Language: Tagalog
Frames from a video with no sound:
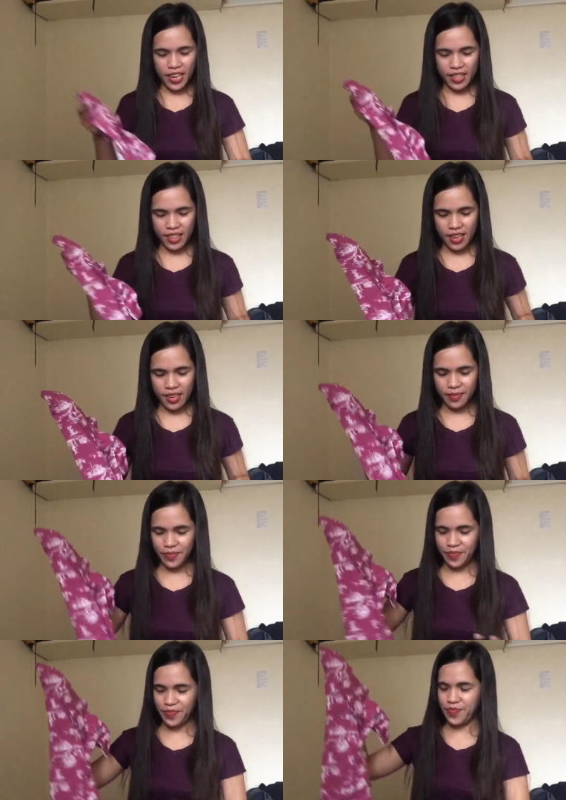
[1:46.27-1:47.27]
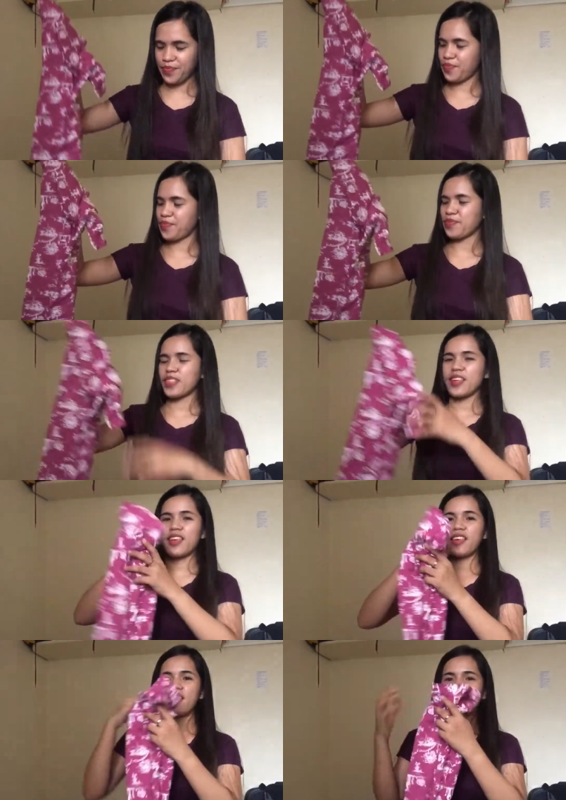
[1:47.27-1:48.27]
item
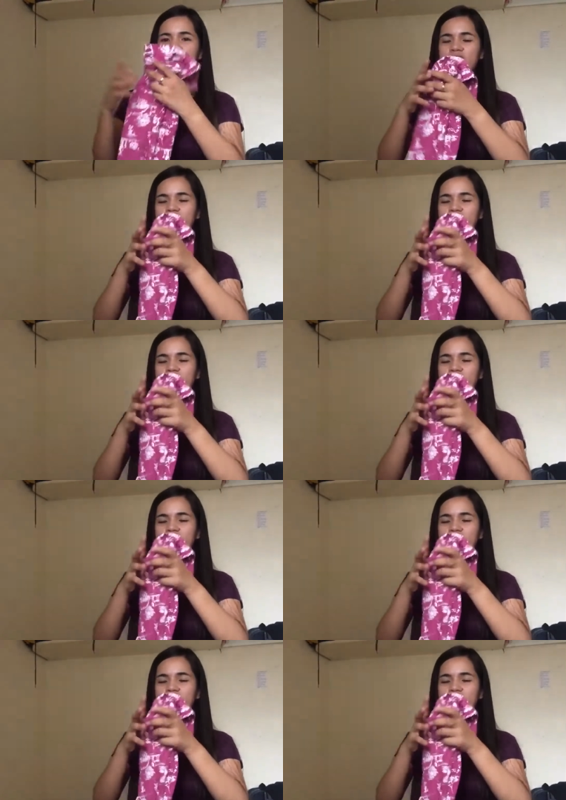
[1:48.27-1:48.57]
is